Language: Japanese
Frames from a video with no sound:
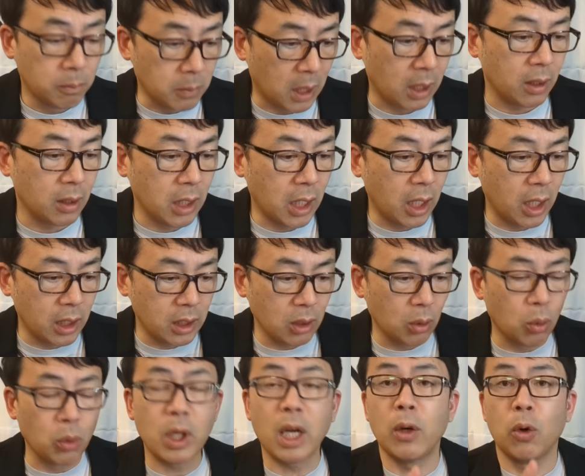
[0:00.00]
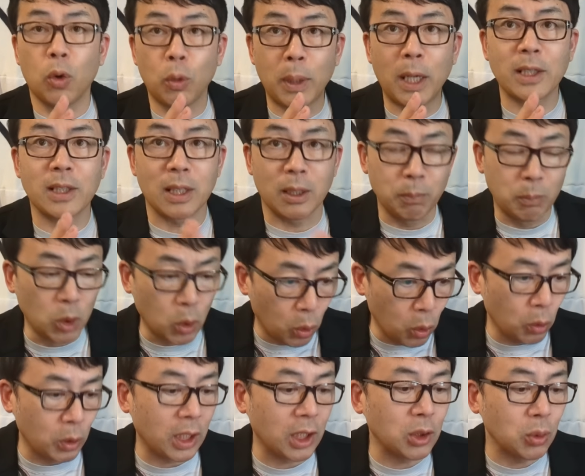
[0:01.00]
まあ、で、大林さんの
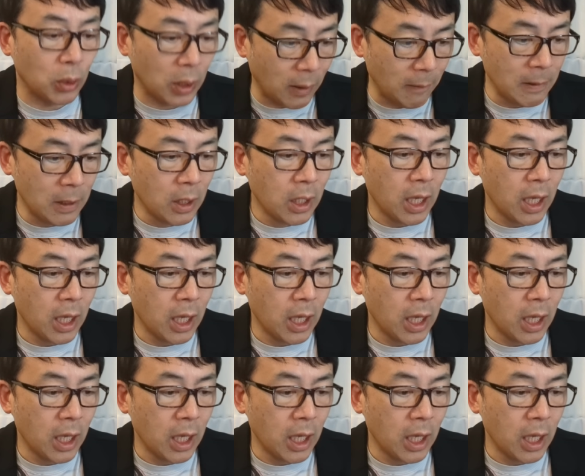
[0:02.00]
ような人ね、